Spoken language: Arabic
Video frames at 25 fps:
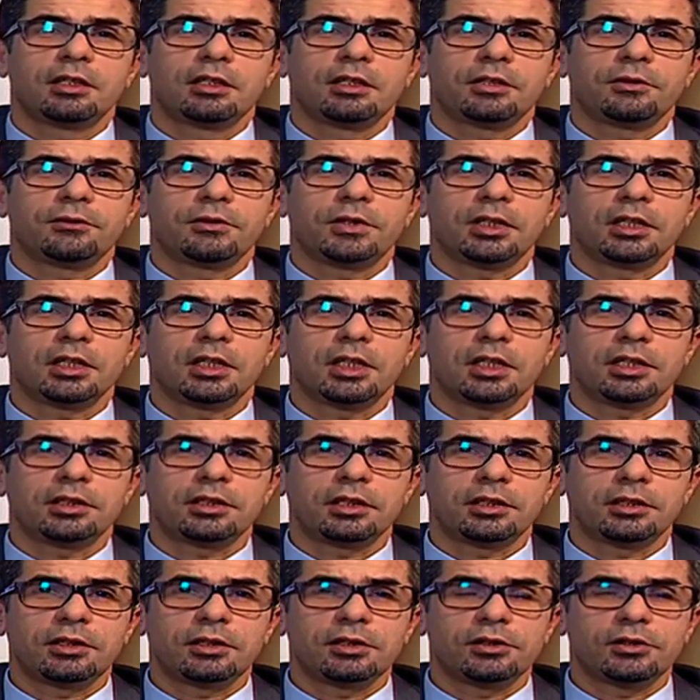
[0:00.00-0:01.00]
في
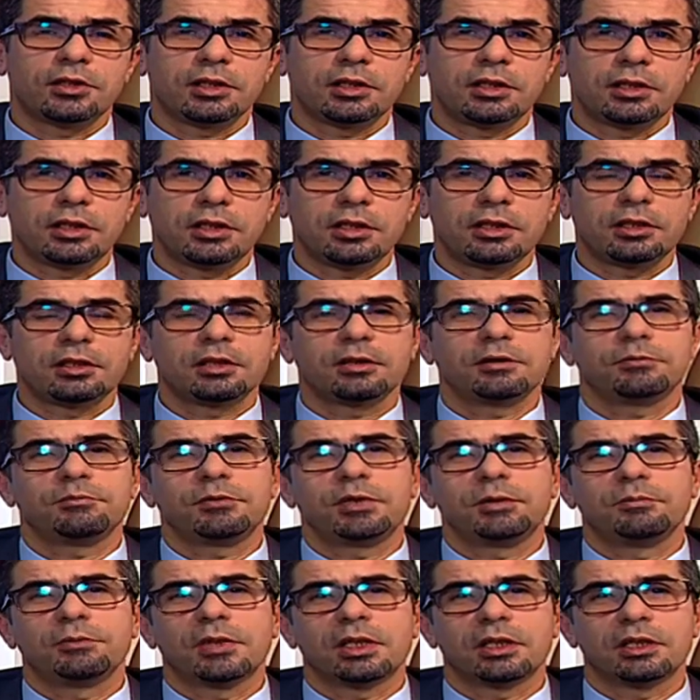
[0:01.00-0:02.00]
عدد جديد
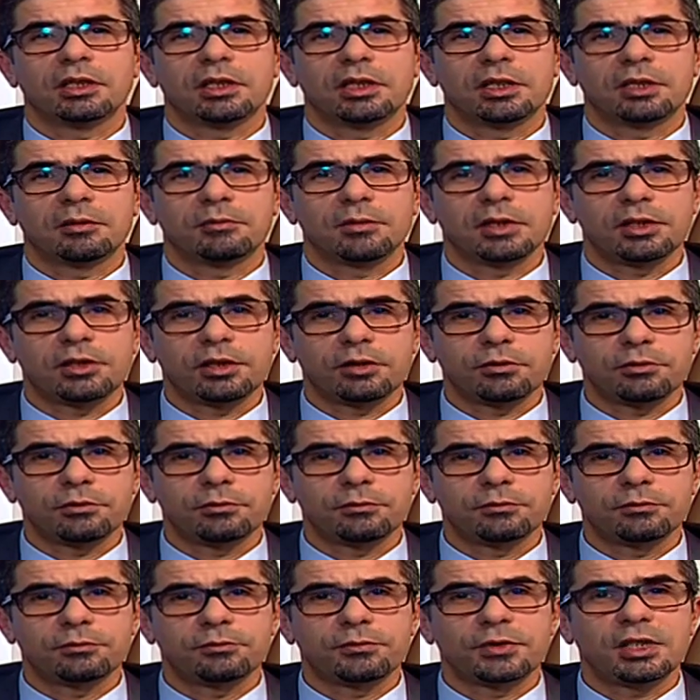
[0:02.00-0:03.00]
من
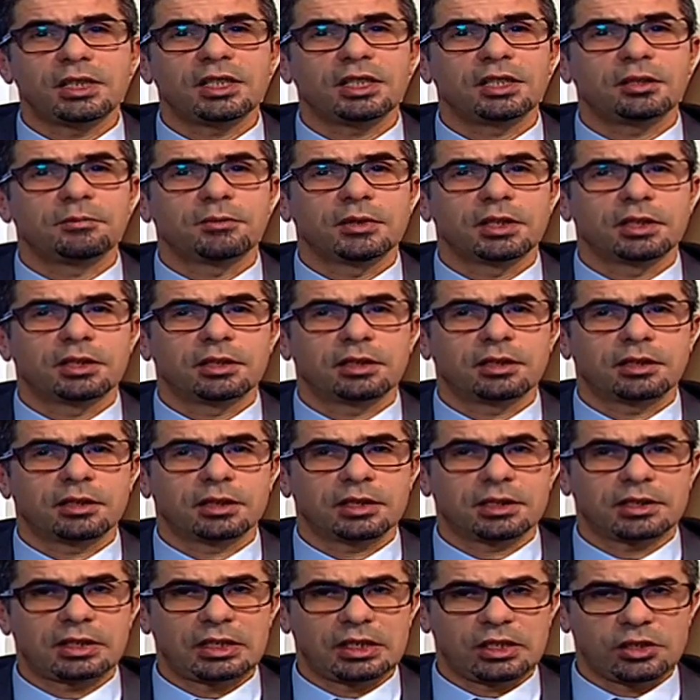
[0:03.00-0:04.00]
برنامجكم في العبارة
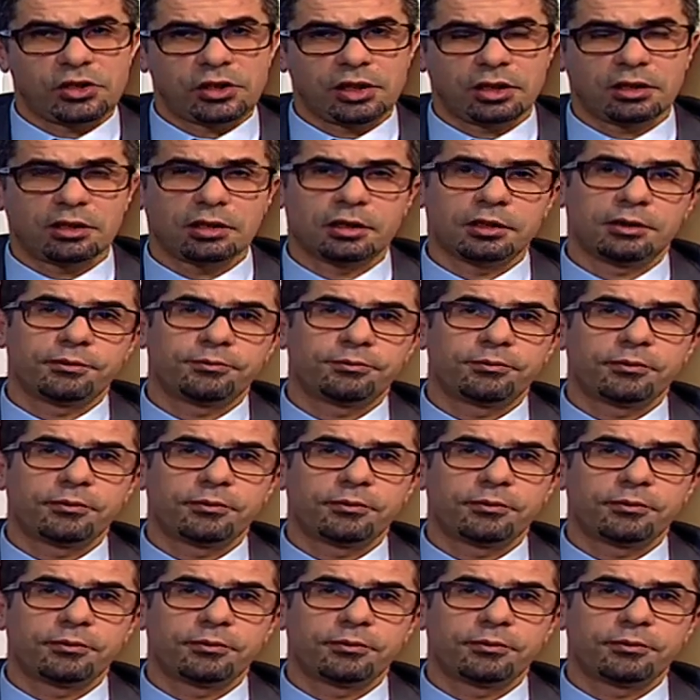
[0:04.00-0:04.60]
إشارة